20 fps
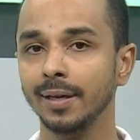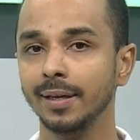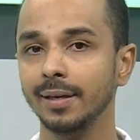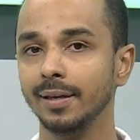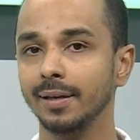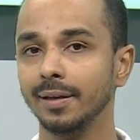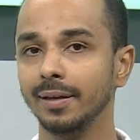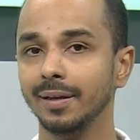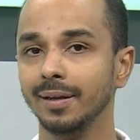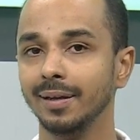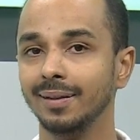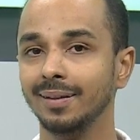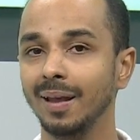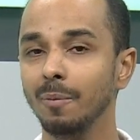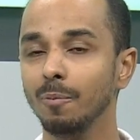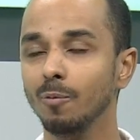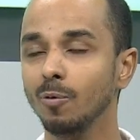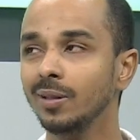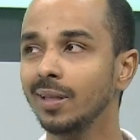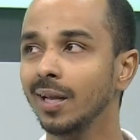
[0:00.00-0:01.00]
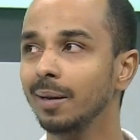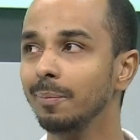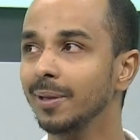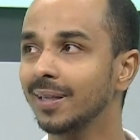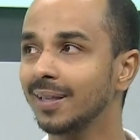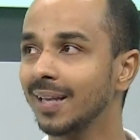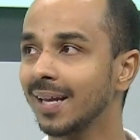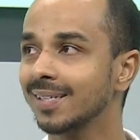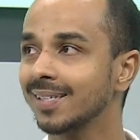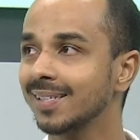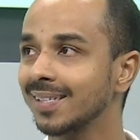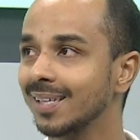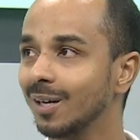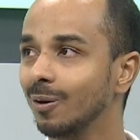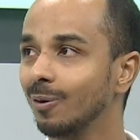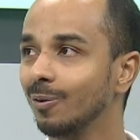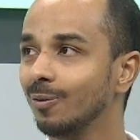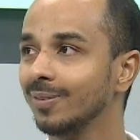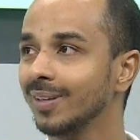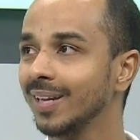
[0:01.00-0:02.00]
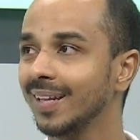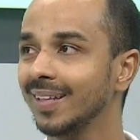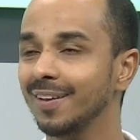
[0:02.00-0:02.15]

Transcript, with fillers: e tem muita limitação na